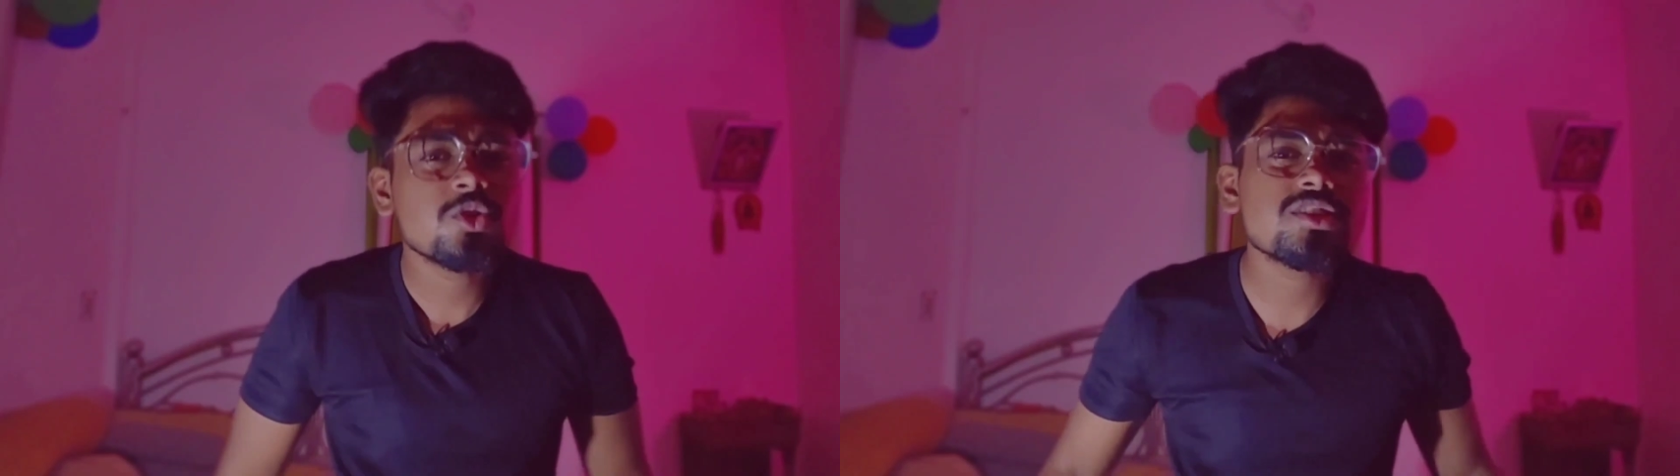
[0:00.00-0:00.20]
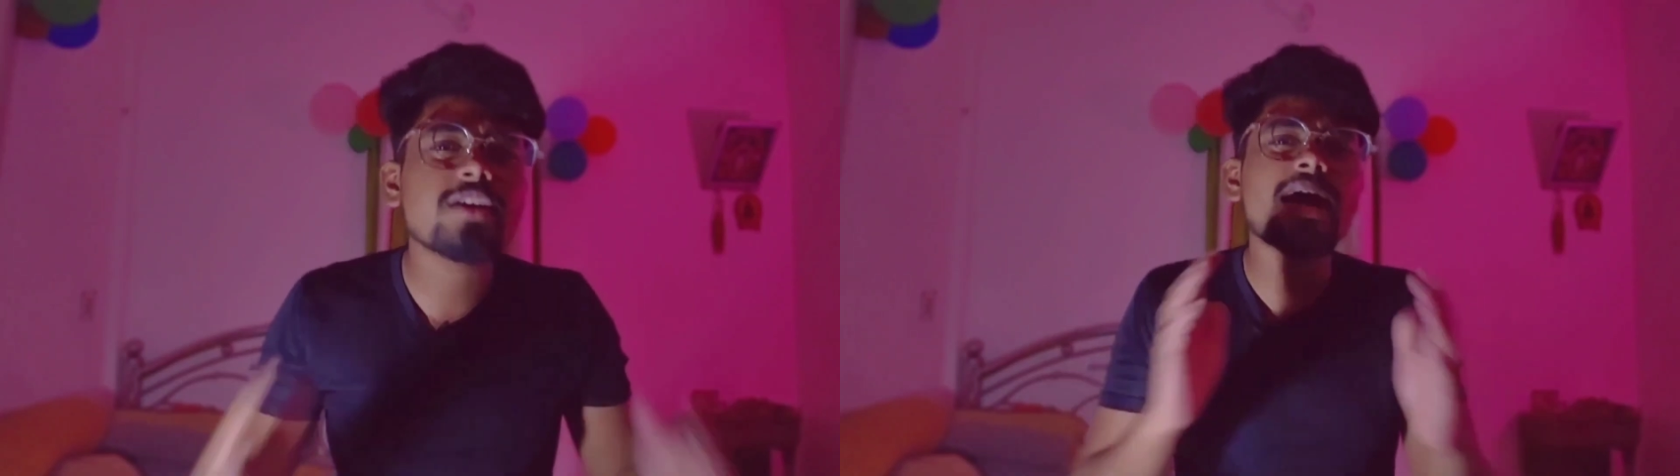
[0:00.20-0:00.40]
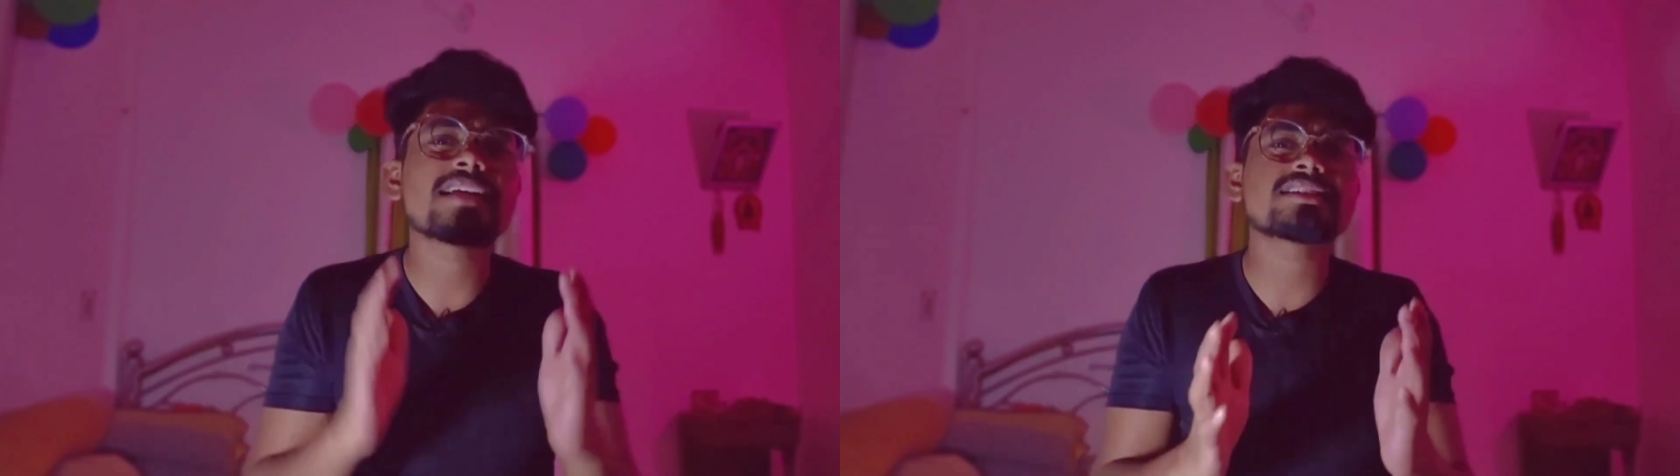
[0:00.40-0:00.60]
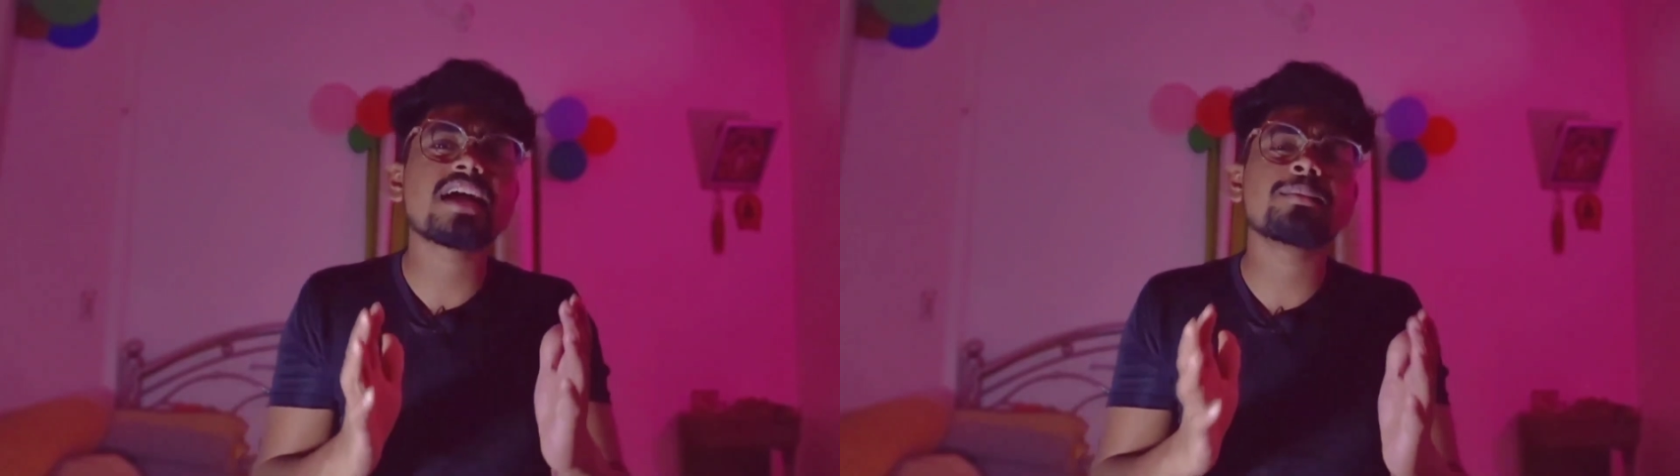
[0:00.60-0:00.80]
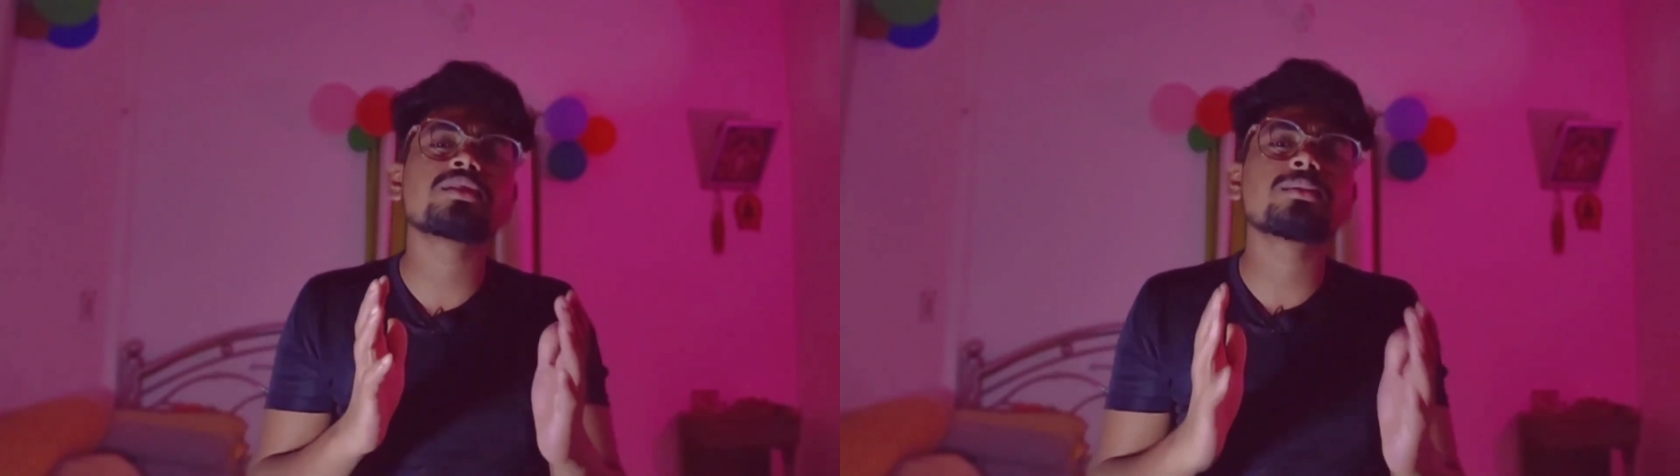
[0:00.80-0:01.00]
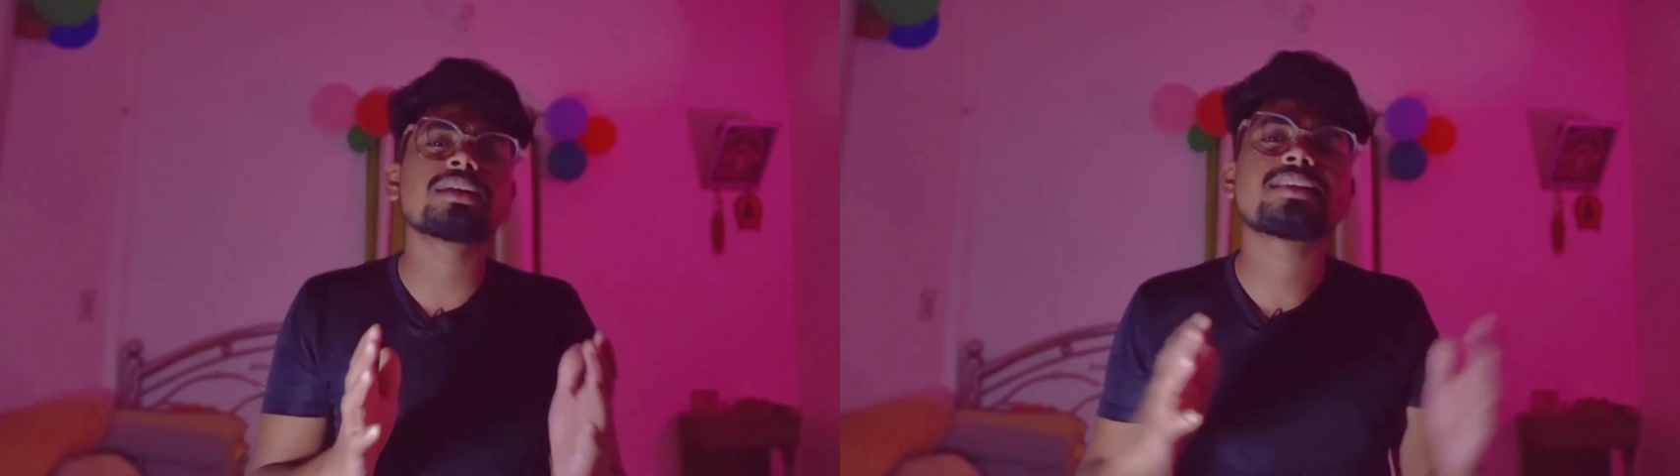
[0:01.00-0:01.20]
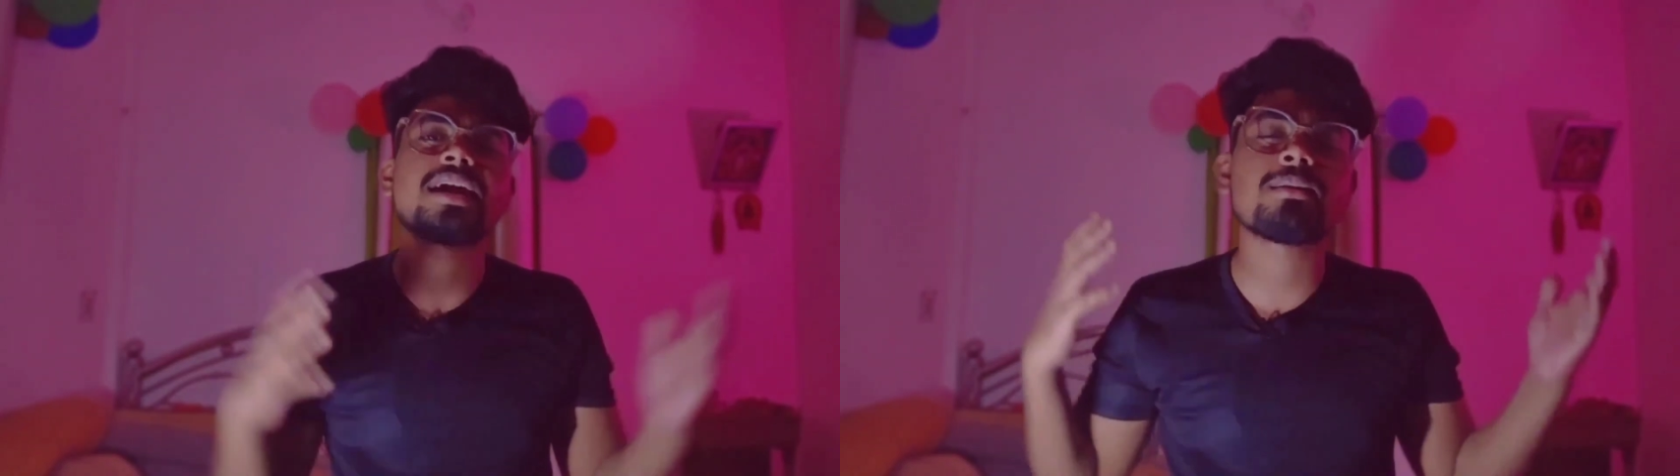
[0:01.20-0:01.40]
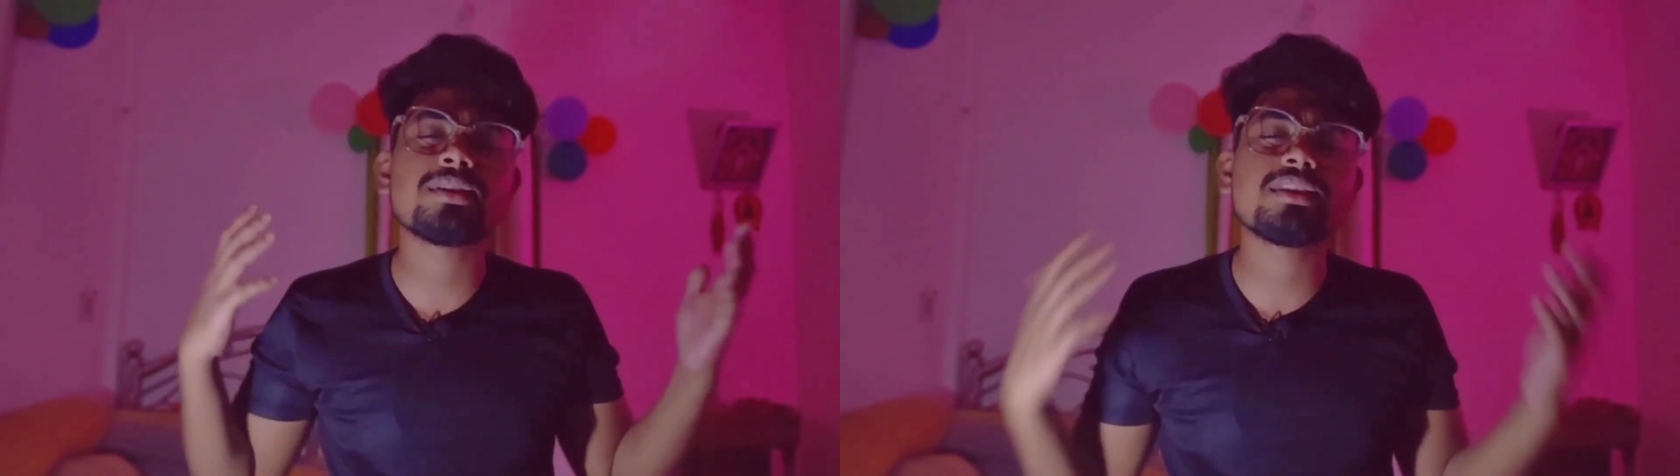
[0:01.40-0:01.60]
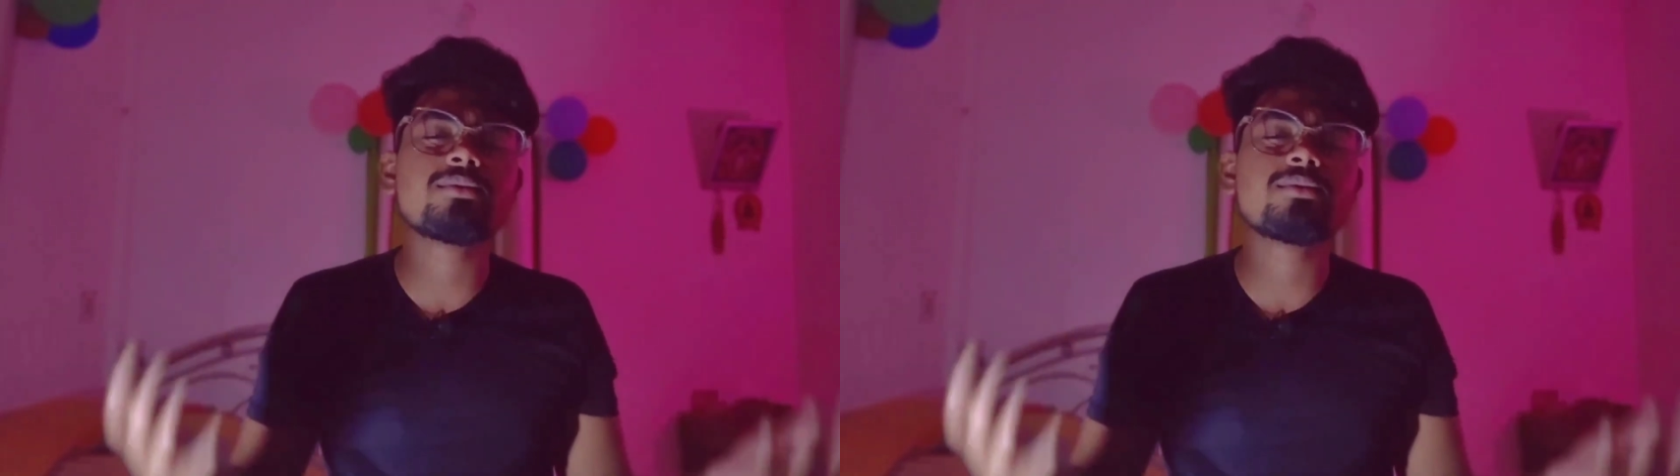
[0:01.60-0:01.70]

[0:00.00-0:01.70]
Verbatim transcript: তো যাই হোক আজকে আমি তোমাদের দেখাবো